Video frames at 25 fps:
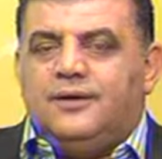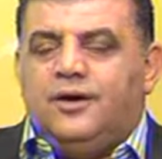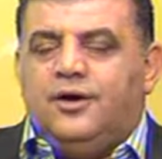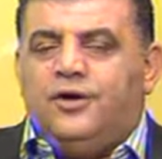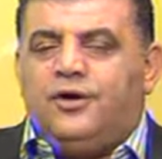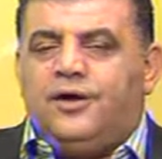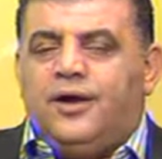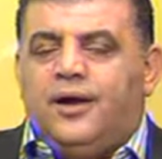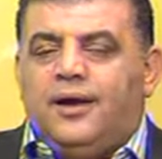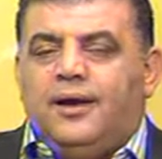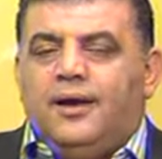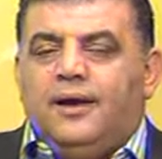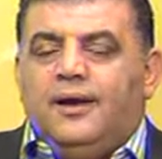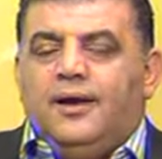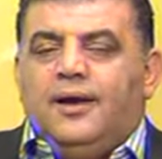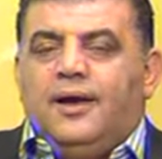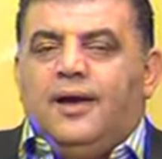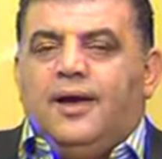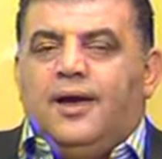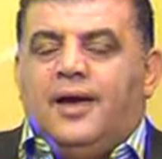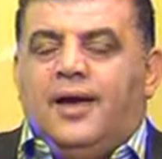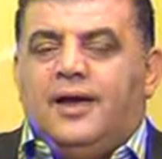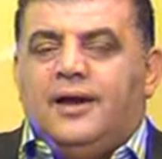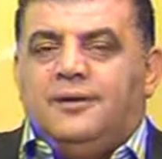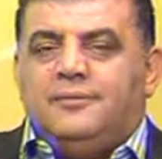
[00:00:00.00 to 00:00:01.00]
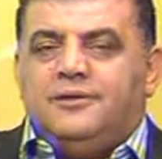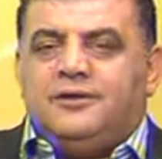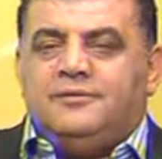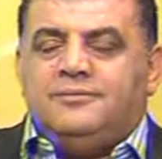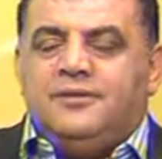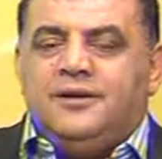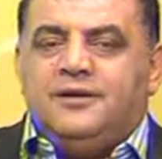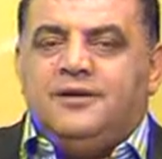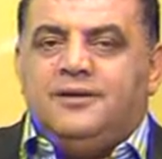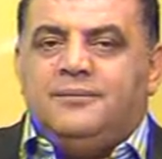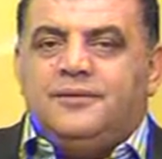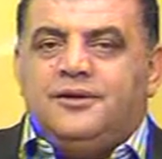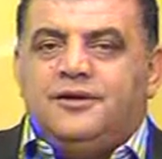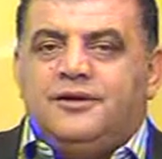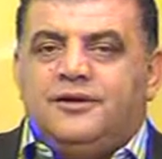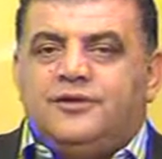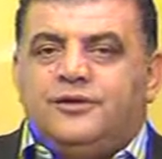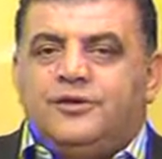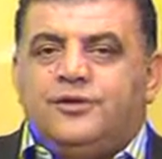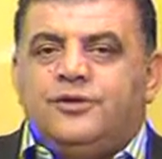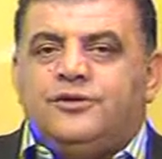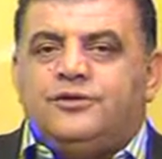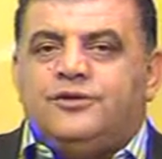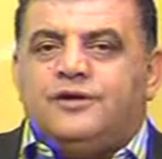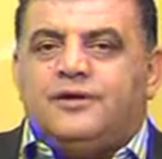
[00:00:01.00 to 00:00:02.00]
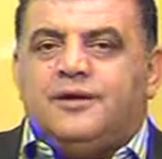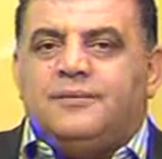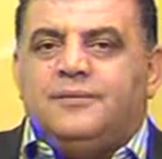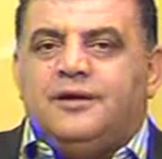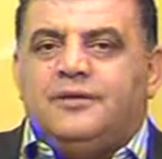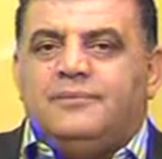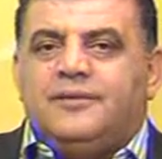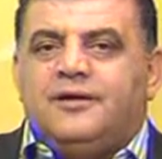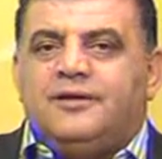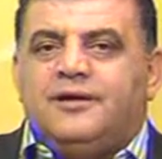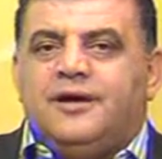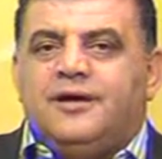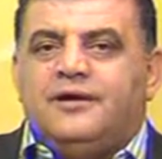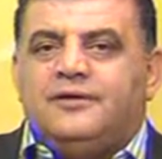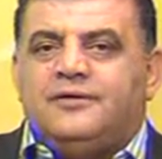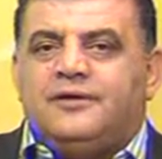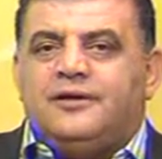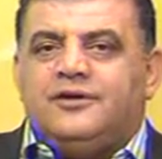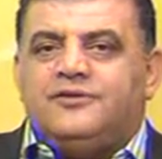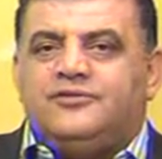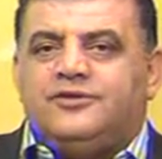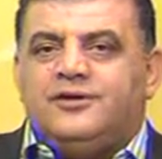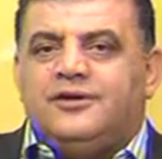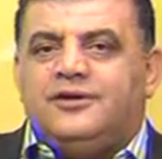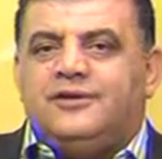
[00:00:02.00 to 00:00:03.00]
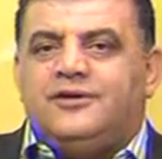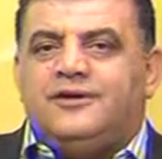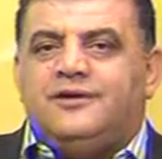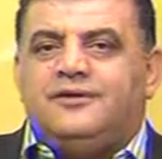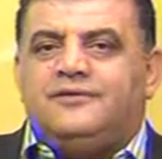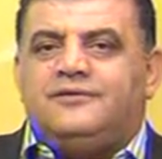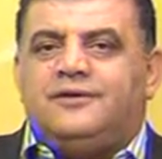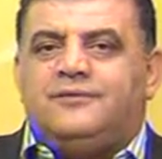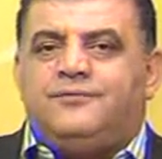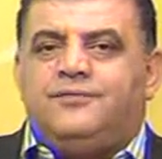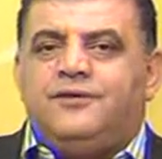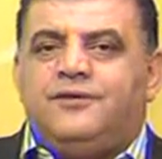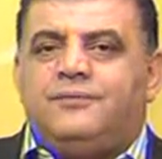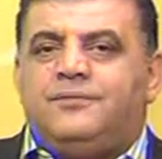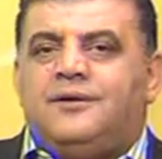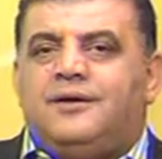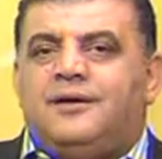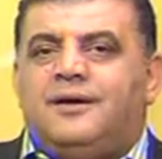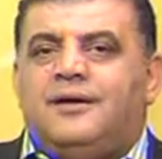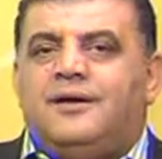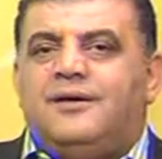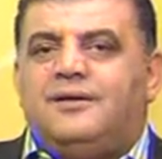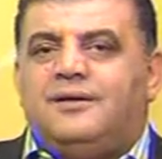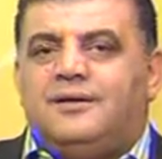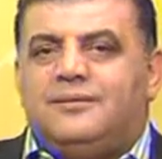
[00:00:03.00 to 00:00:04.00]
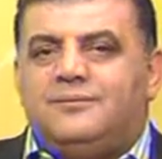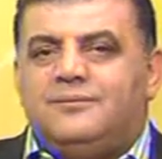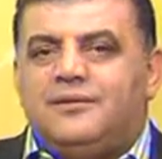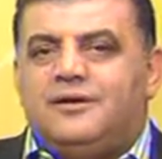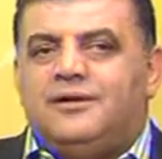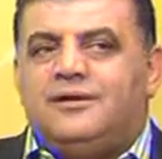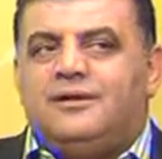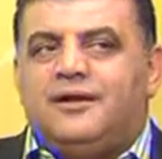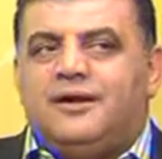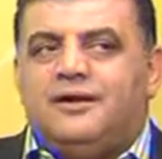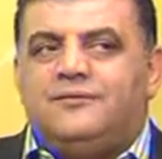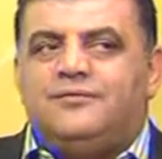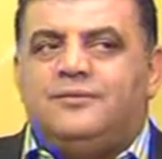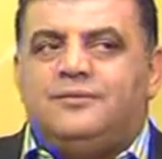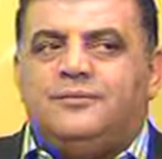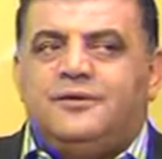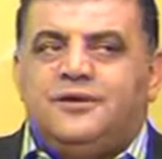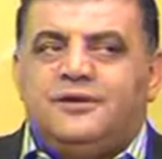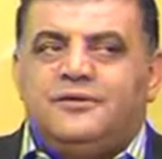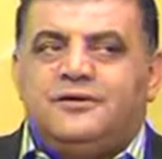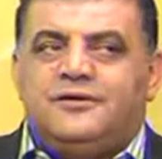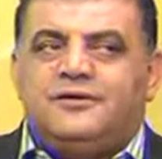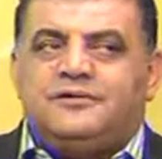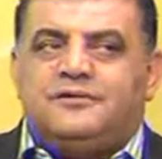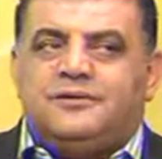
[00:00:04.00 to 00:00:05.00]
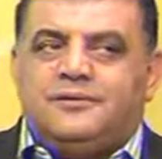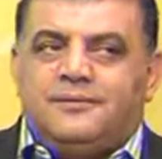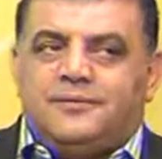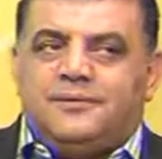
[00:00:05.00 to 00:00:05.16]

اوكي انا بتمنى منك اختي كمان مره ترجعيني اذا في بقايا من الكلف بنقدر